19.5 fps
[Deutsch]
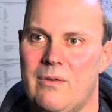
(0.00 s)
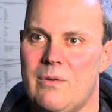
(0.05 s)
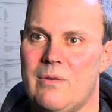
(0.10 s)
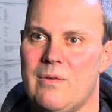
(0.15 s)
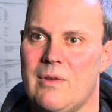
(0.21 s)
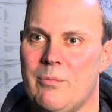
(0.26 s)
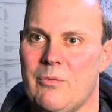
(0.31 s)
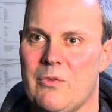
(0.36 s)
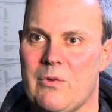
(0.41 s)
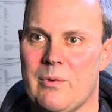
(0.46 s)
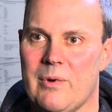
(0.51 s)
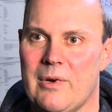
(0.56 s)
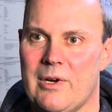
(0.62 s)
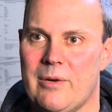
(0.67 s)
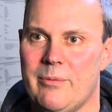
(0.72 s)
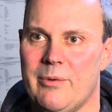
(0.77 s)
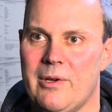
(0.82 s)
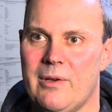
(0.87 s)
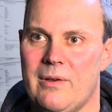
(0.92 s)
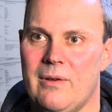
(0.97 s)

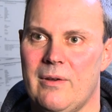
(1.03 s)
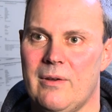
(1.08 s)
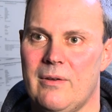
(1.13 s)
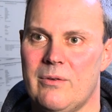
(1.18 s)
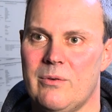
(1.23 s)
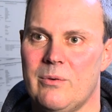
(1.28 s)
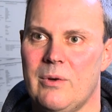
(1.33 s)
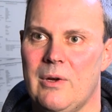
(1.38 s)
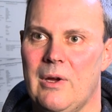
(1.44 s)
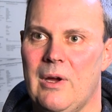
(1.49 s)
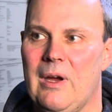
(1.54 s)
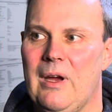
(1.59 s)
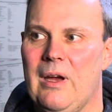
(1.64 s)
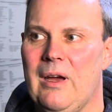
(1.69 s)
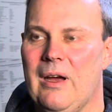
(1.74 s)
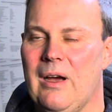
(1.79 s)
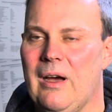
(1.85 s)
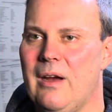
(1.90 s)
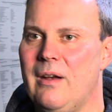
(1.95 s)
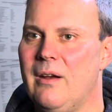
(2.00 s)
zusammenzuarbeiten. Also
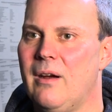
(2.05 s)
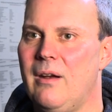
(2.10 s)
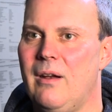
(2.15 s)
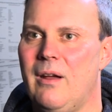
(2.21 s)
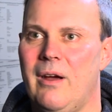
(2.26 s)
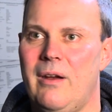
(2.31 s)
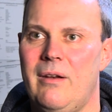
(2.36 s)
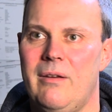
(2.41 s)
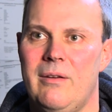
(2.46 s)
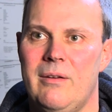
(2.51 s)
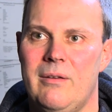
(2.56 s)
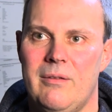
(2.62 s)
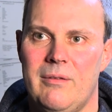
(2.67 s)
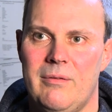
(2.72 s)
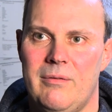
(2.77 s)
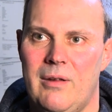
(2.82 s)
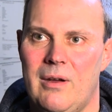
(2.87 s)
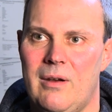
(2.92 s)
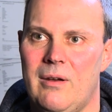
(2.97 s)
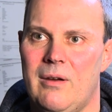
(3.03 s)
einer alleine
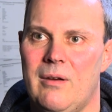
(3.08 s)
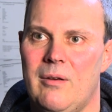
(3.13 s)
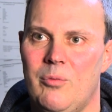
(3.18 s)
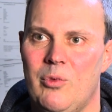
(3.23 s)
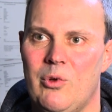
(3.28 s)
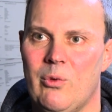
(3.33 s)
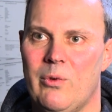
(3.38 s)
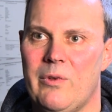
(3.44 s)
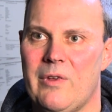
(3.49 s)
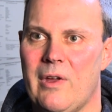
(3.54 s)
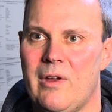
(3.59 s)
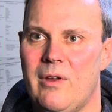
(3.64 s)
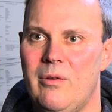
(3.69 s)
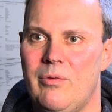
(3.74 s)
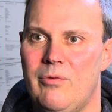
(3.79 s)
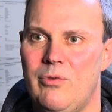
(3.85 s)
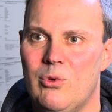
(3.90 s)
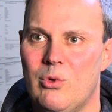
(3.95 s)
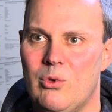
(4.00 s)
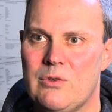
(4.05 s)
wäre da mitunter
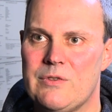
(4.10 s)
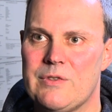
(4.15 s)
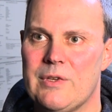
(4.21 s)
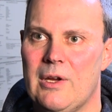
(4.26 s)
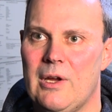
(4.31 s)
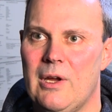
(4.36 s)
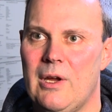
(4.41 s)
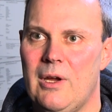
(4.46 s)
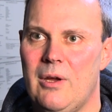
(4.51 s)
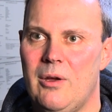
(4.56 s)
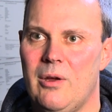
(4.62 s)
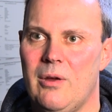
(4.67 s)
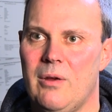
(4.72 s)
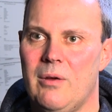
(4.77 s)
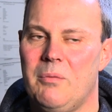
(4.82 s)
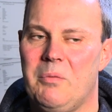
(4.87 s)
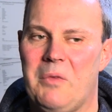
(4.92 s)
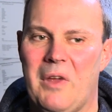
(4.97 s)
hilflos. Äh,